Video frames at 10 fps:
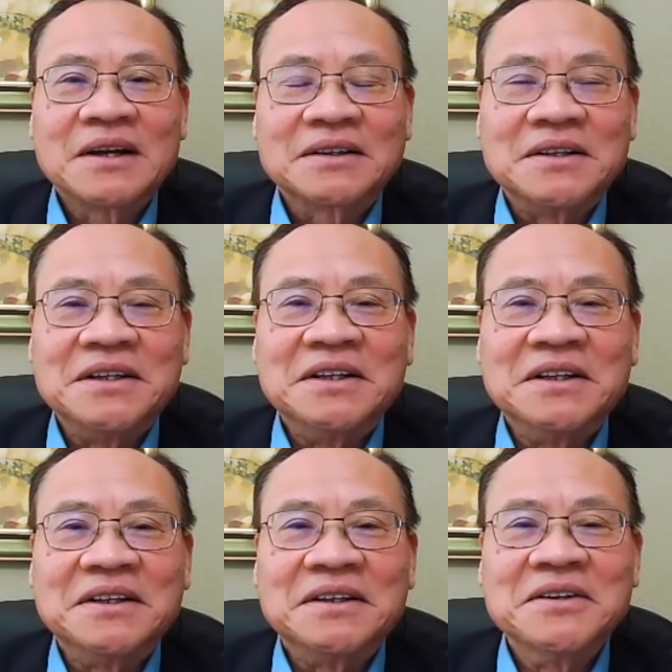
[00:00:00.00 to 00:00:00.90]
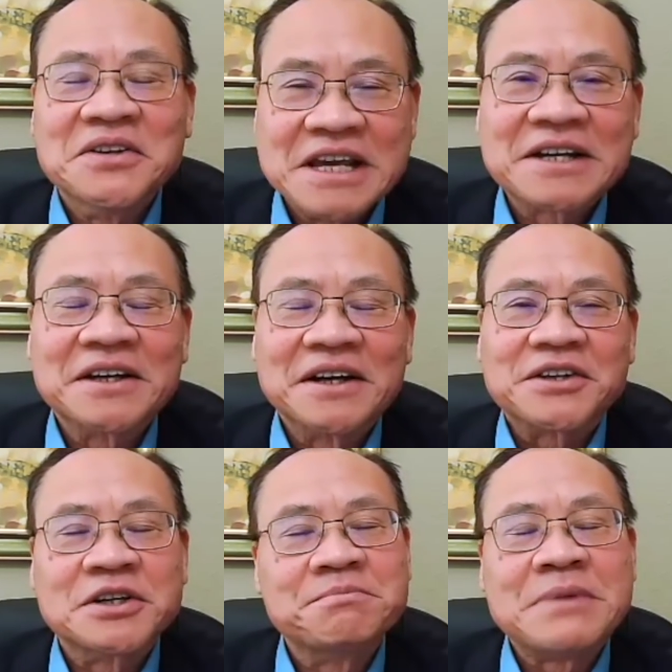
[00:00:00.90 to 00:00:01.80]
thì đương nhiên ở
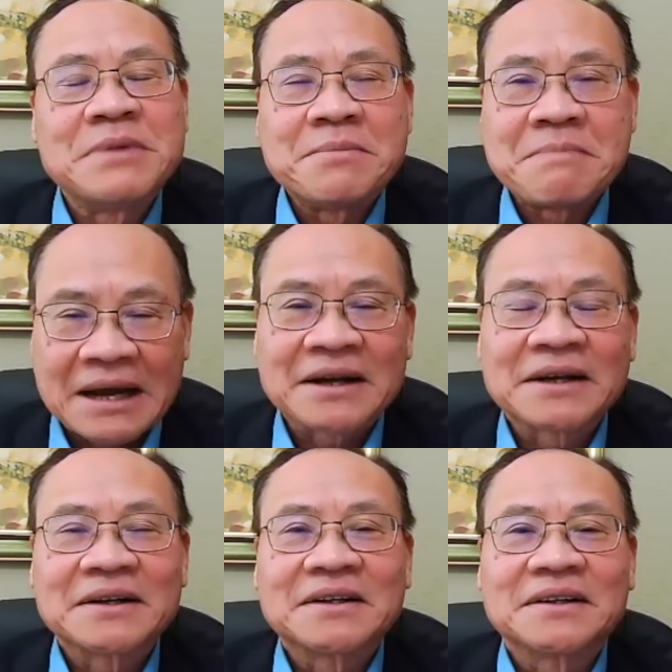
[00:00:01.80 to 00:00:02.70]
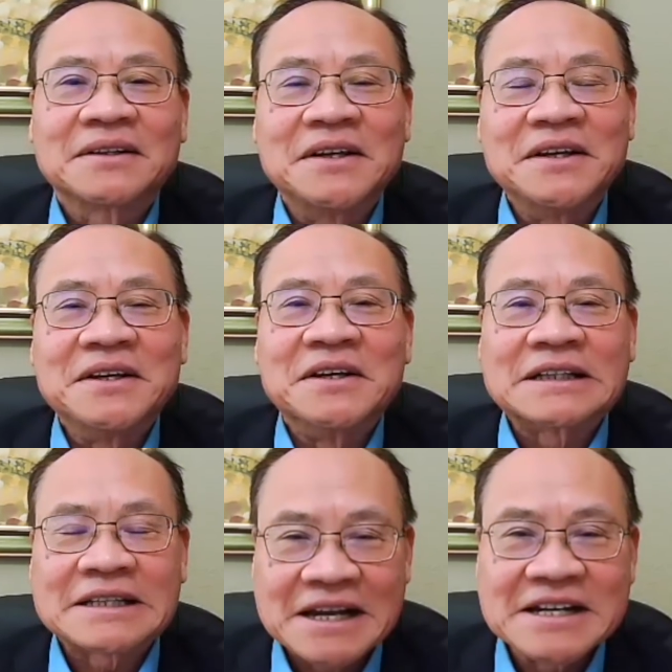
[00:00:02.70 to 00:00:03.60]
trên bề mặt thì người ta
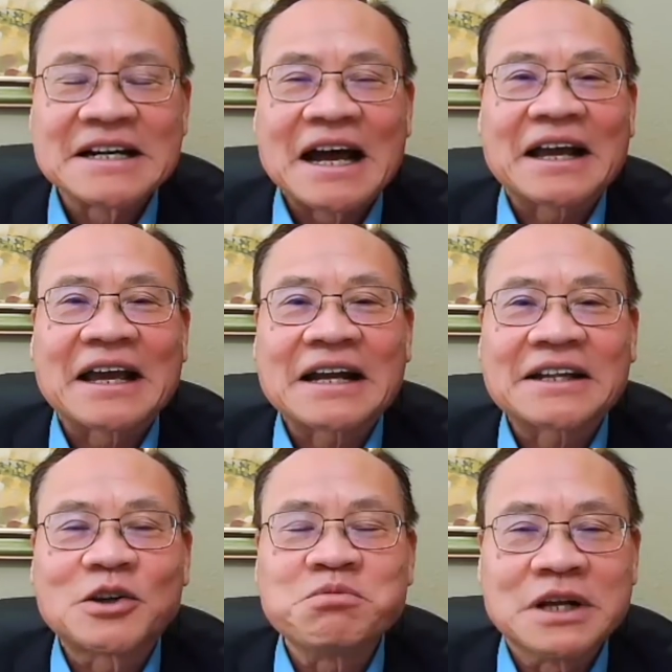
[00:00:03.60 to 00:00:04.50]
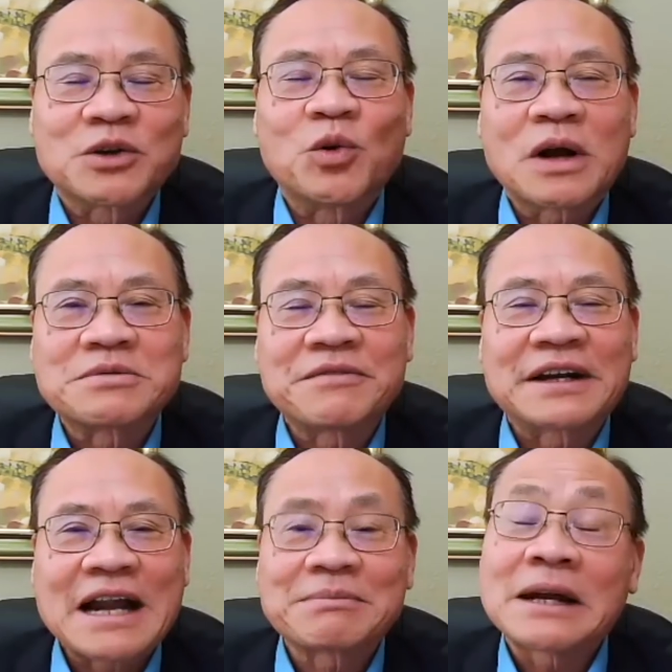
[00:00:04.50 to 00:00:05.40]
thấy rằng là cái cách chống dịch của cộng sản
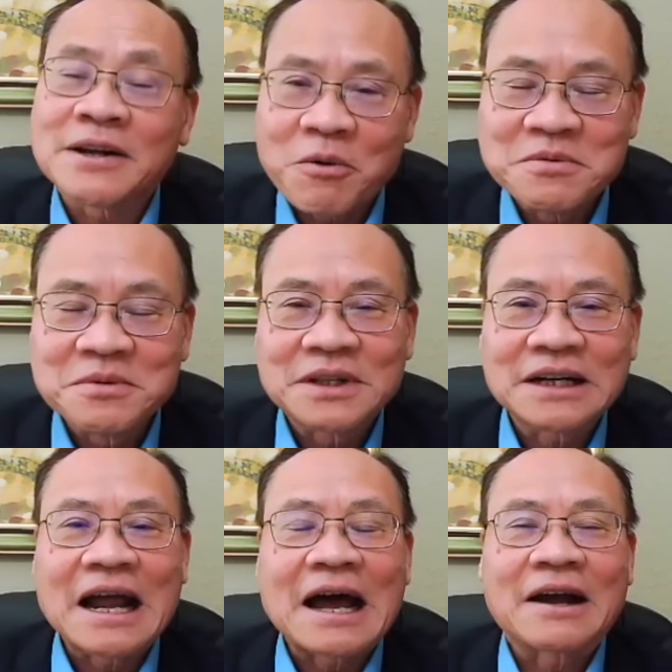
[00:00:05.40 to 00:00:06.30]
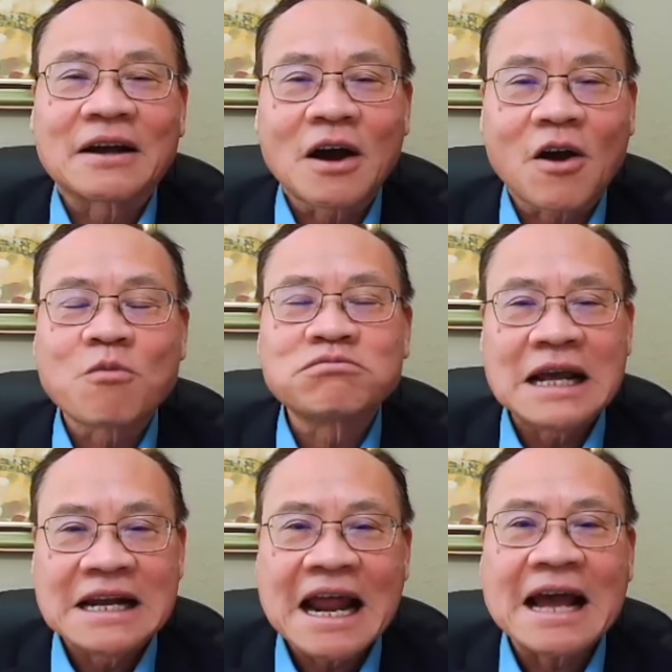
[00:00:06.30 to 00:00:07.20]
Việt Nam thành công tức là nó không
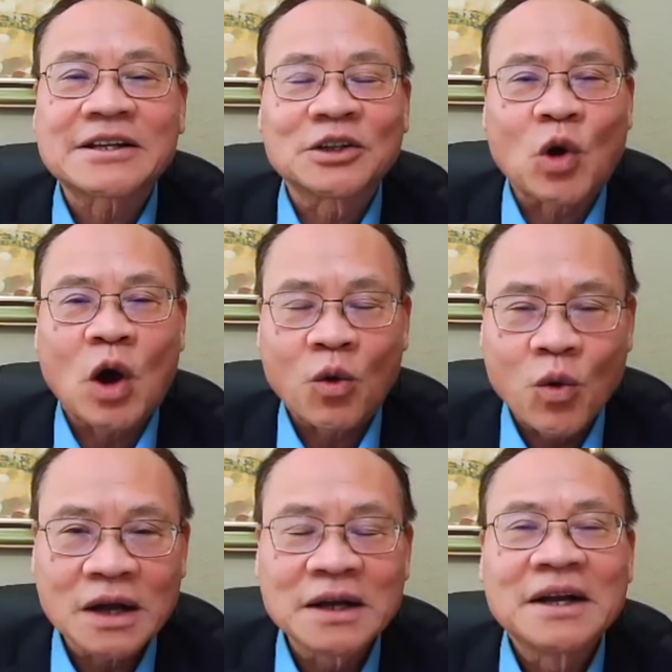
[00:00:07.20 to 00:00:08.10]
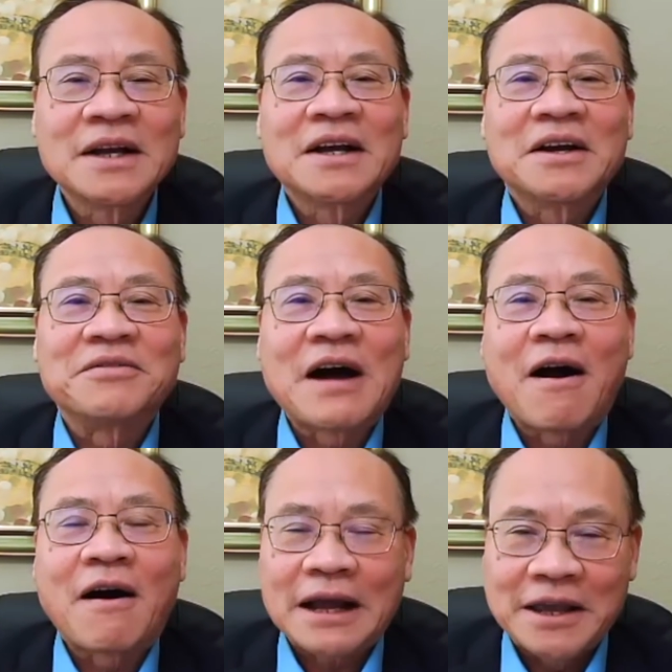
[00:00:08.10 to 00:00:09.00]
lây lan trên toàn quốc và
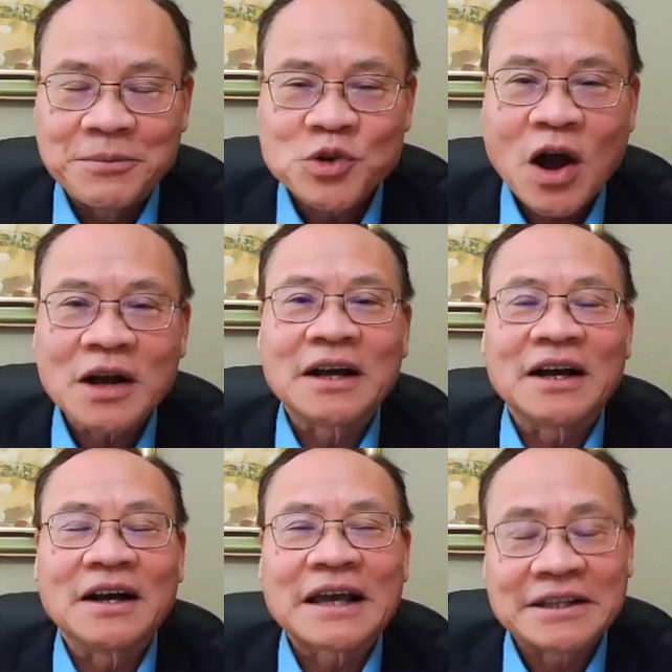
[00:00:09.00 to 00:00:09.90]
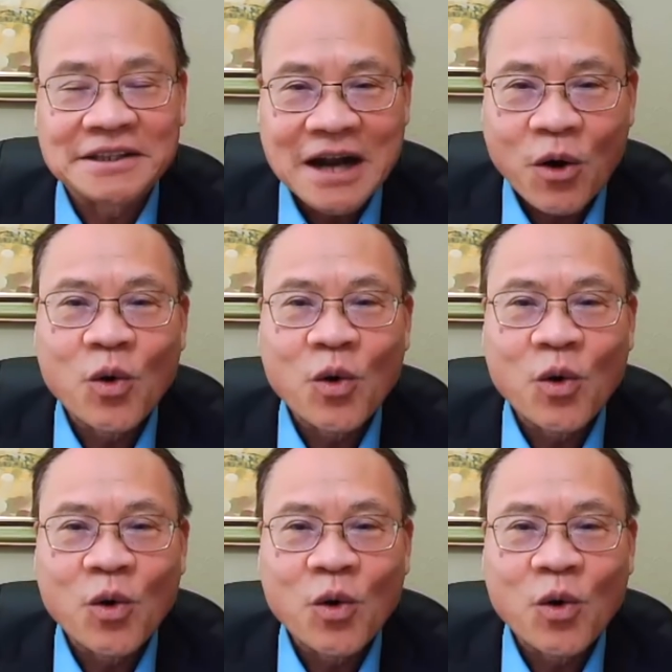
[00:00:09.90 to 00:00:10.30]
họ đã kiểm soát uh, ngay từ đầu